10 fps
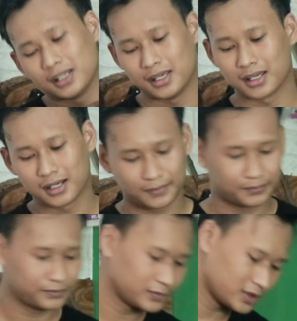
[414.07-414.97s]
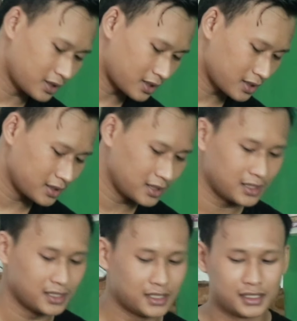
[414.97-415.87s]
dia ya karena nih
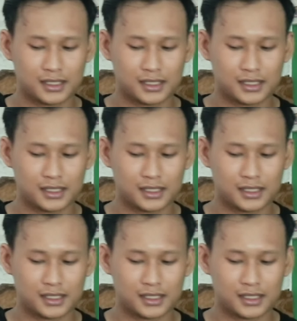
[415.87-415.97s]
di